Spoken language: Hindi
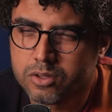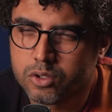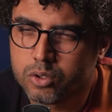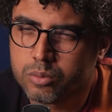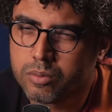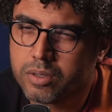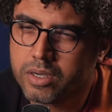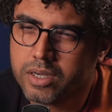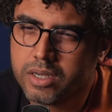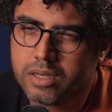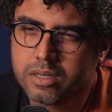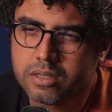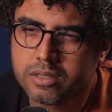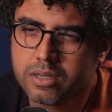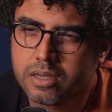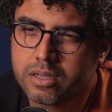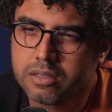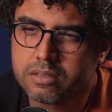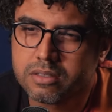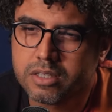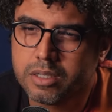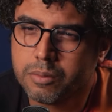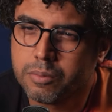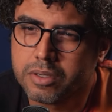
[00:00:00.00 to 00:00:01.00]
तुम्हारी
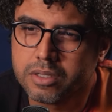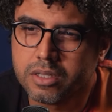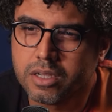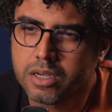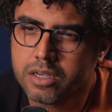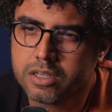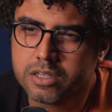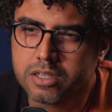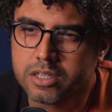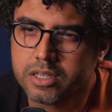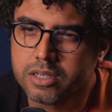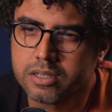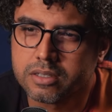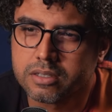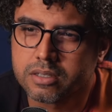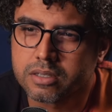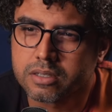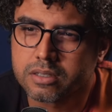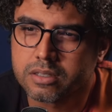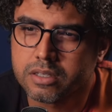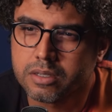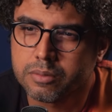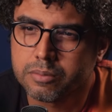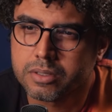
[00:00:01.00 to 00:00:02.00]
नाराजगी बर्दाश्त नहीं कर
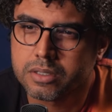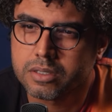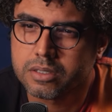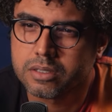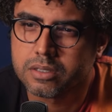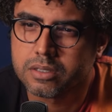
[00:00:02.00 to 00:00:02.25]
सकता मैं